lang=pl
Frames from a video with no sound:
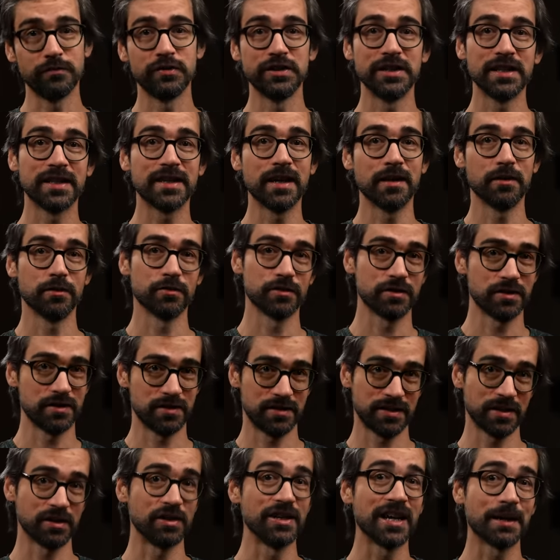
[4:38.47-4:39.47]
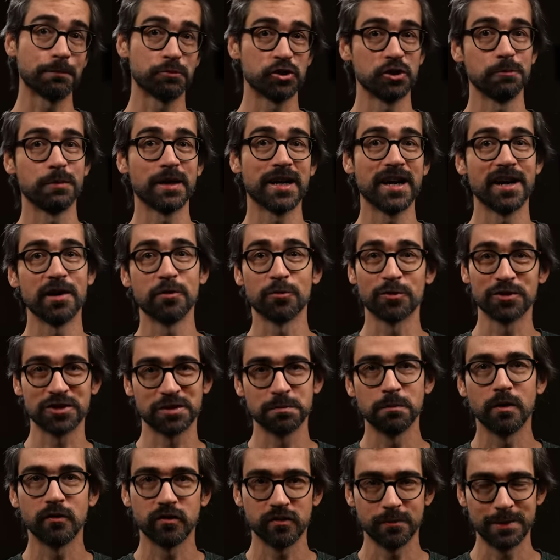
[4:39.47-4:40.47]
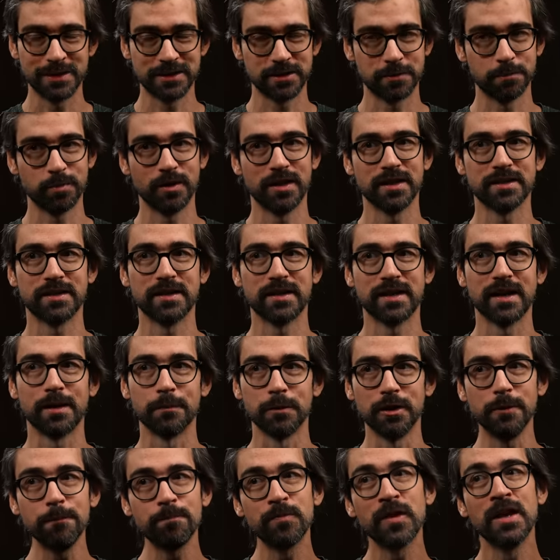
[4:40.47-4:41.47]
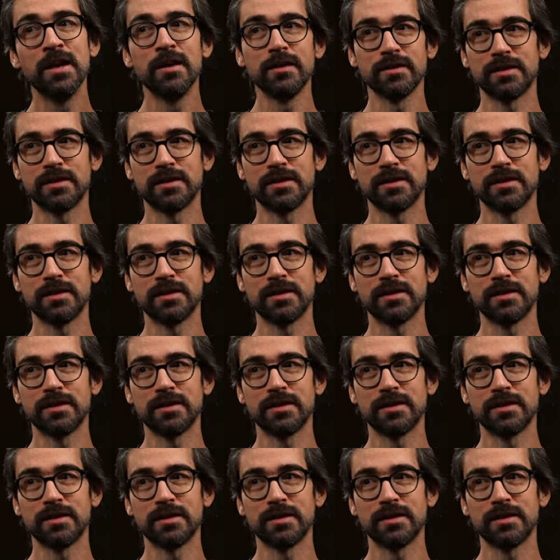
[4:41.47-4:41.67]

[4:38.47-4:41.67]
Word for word: wynikający z tego, jak przebiegają rozmowy między bohaterami.